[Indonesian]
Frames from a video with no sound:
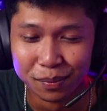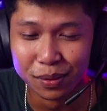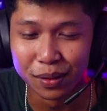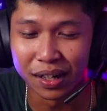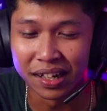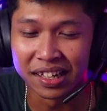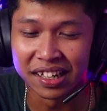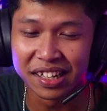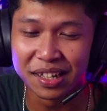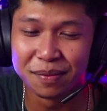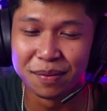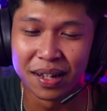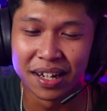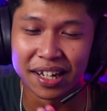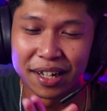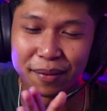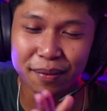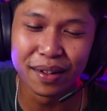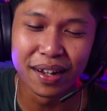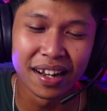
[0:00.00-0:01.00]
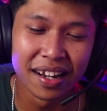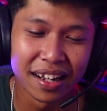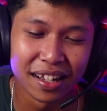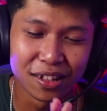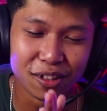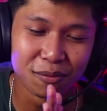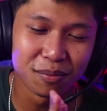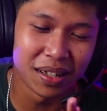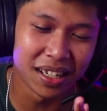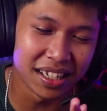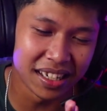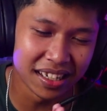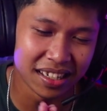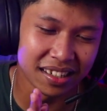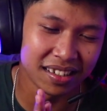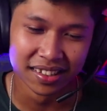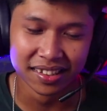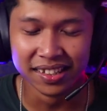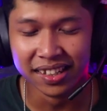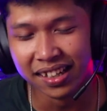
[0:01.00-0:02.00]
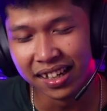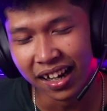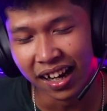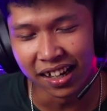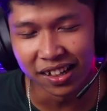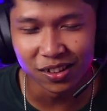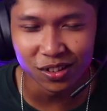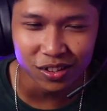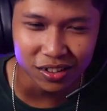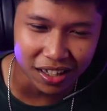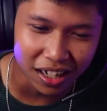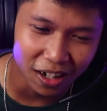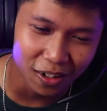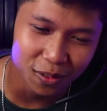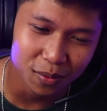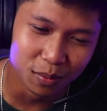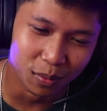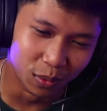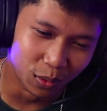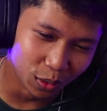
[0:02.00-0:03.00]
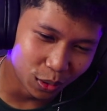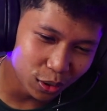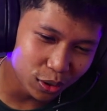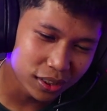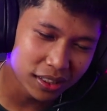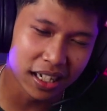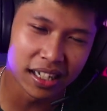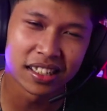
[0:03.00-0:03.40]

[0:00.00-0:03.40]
bukannya gimana gimana cuman gila itu terlalu mulus